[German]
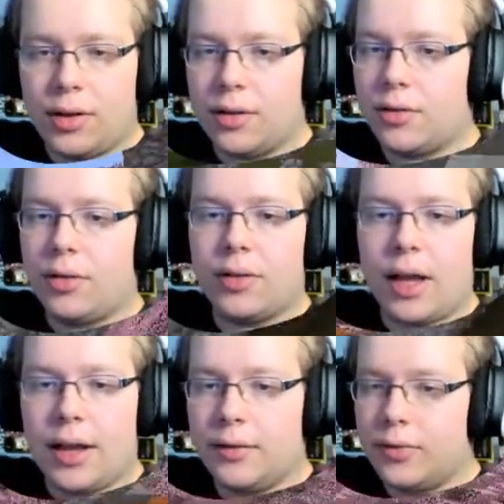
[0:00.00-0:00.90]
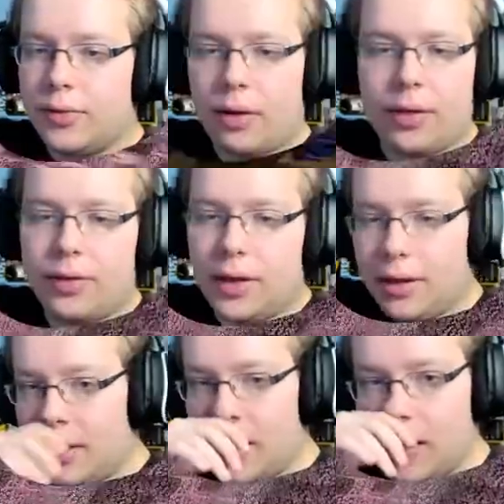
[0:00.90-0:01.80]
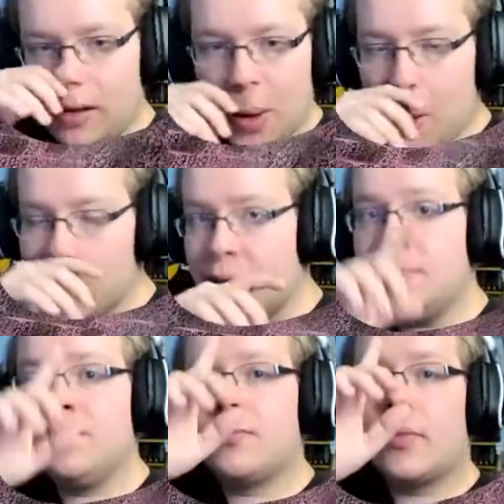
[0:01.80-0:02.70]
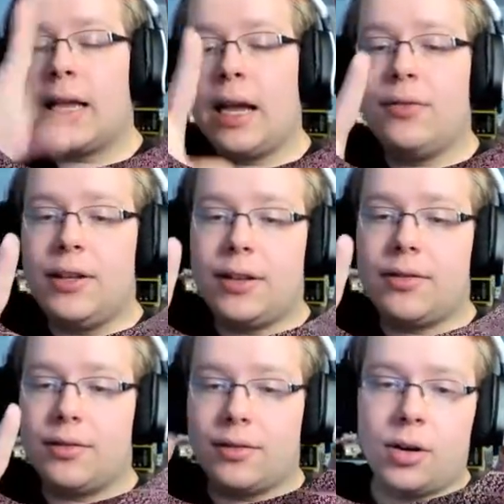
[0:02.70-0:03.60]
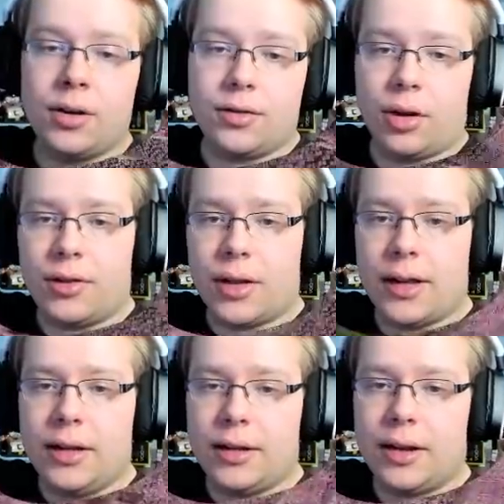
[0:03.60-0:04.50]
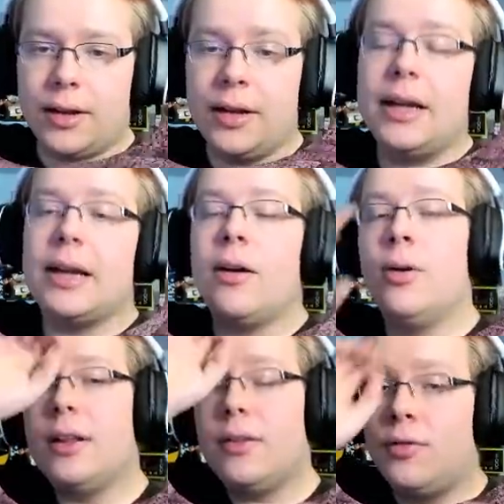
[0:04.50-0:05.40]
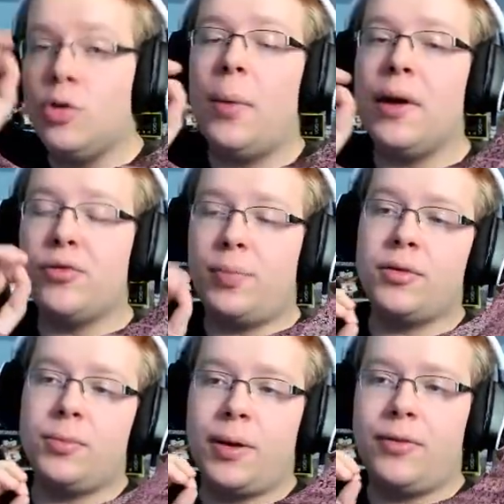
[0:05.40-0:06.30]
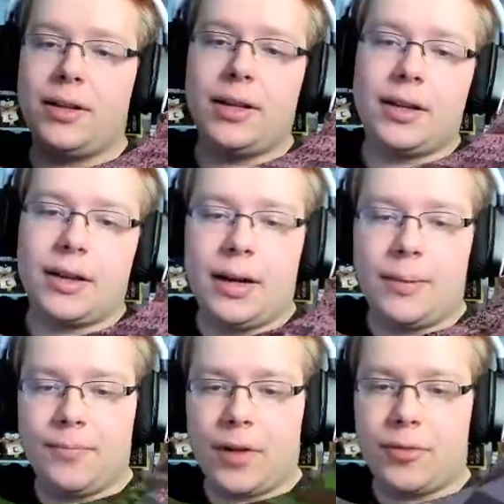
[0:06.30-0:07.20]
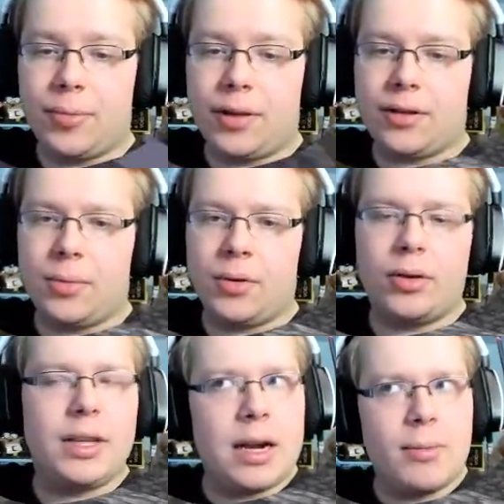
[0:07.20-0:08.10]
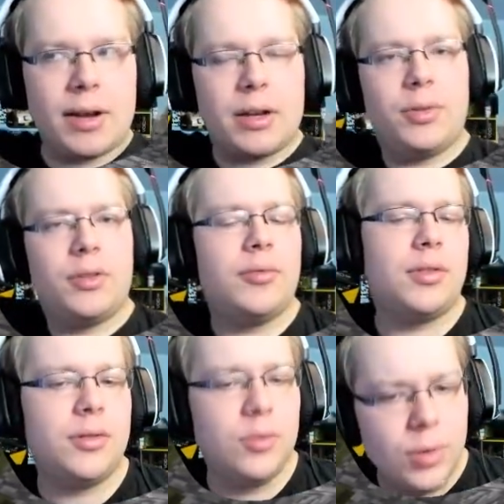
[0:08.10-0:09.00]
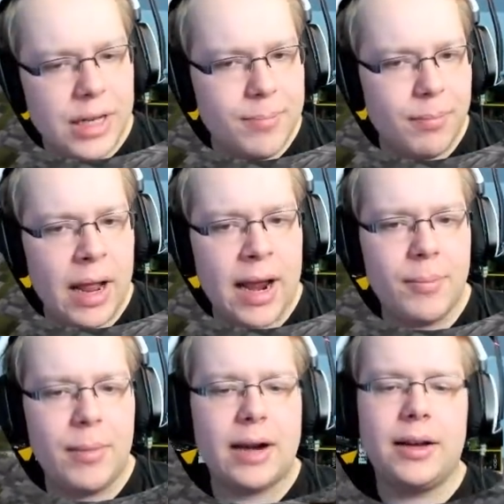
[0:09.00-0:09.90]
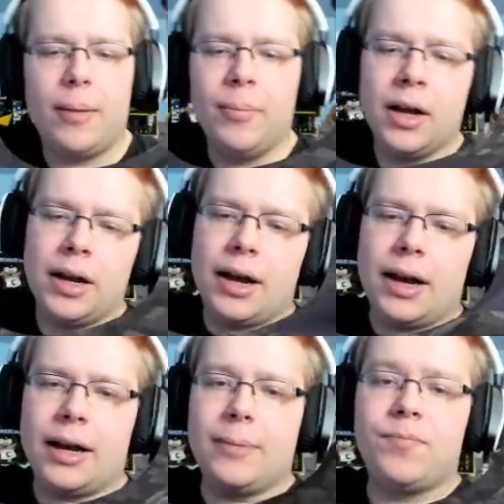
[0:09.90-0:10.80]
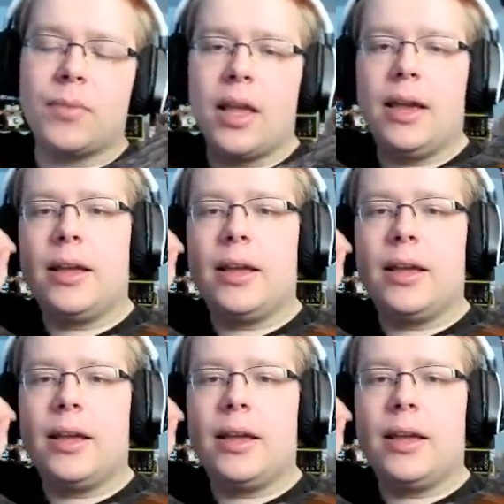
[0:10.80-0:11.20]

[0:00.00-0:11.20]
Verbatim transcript: Story sein, was weiß ich. Aber es muss eine Story sein. Ganz wichtig, es soll eine Story sein, nicht? Äh, und super, super, super wichtig, ähm, was wir bis jetzt, glaube ich, noch nicht angemerkt haben, beziehungsweise es nur nebenbei angemerkt haben. Ähm, mhm.